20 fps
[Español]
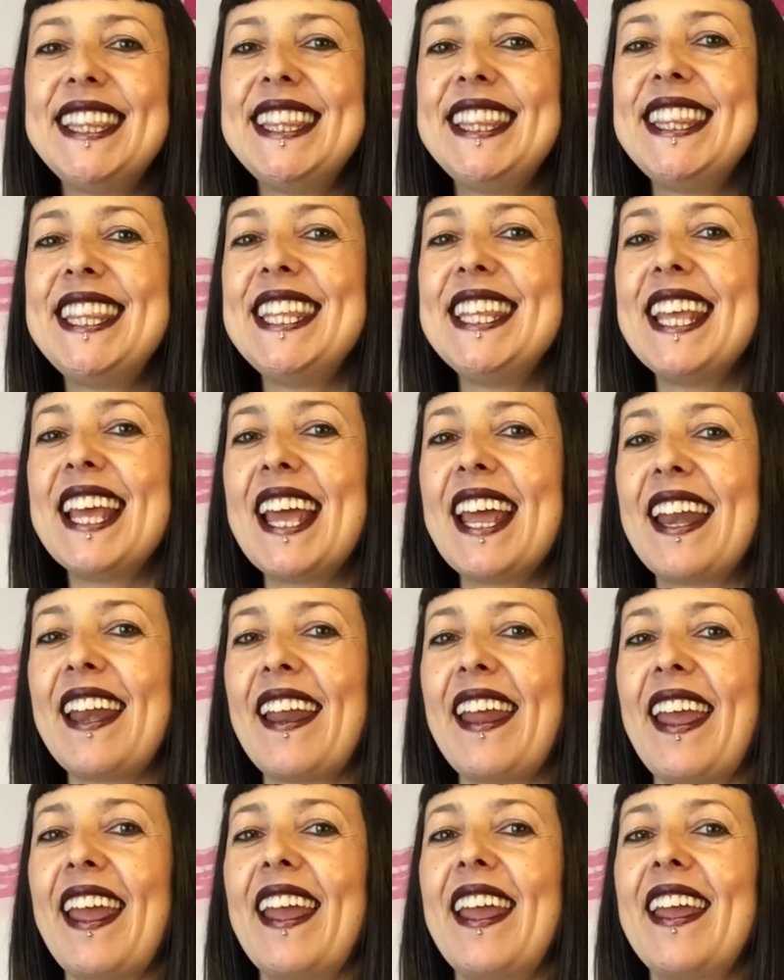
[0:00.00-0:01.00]

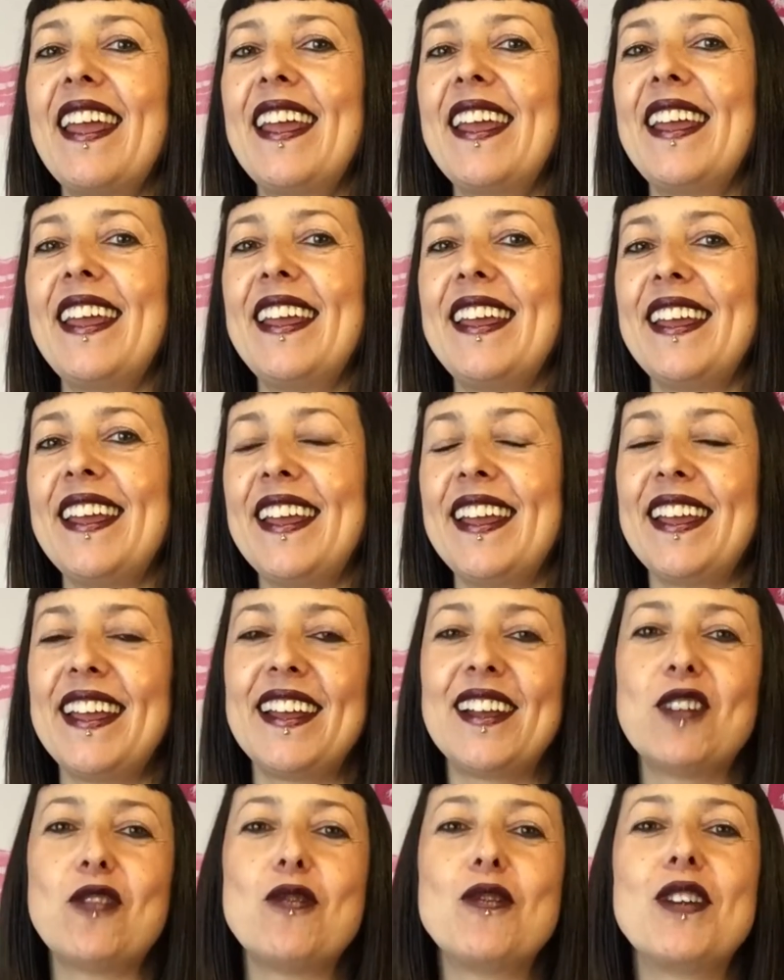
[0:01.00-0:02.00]
tiene
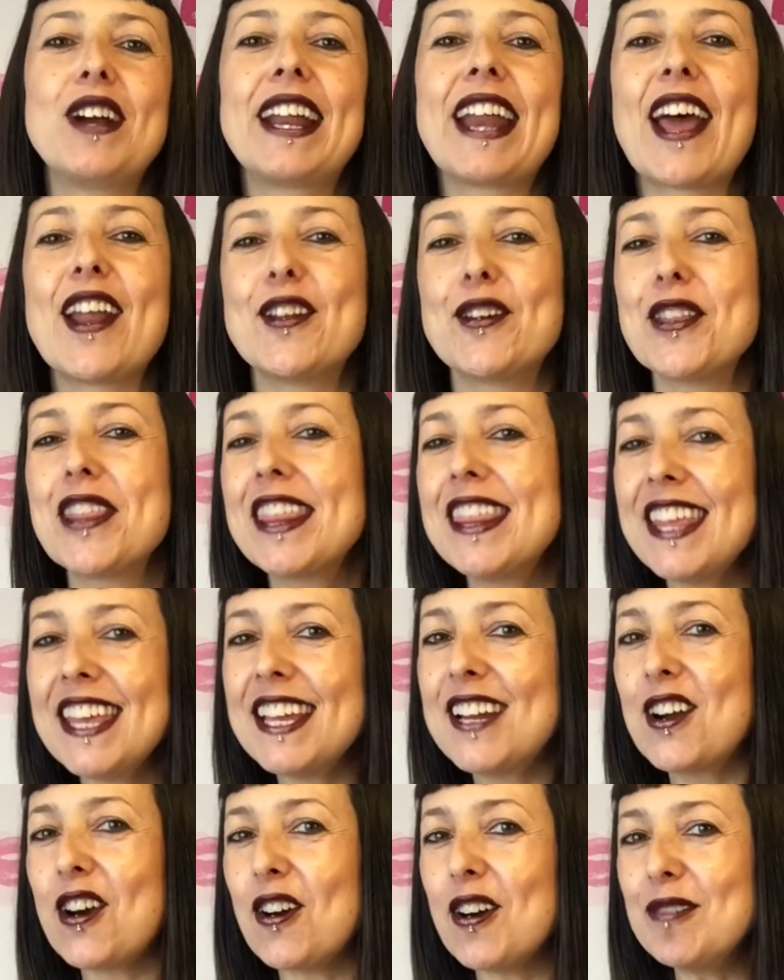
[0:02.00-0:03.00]
eh, un gran
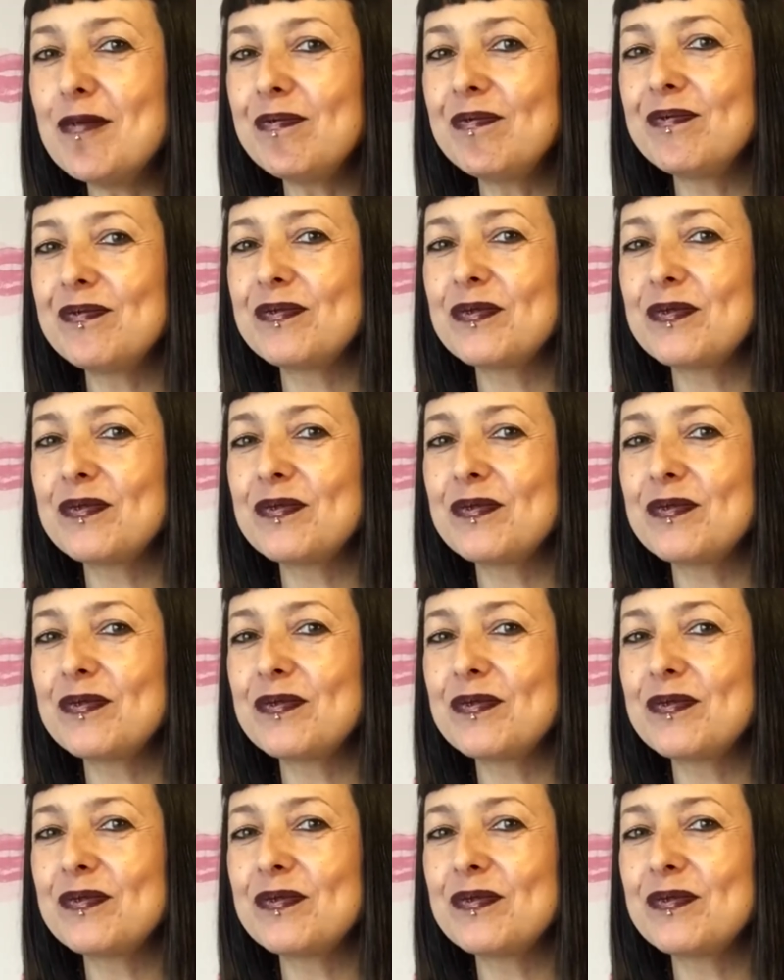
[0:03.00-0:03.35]
hocico,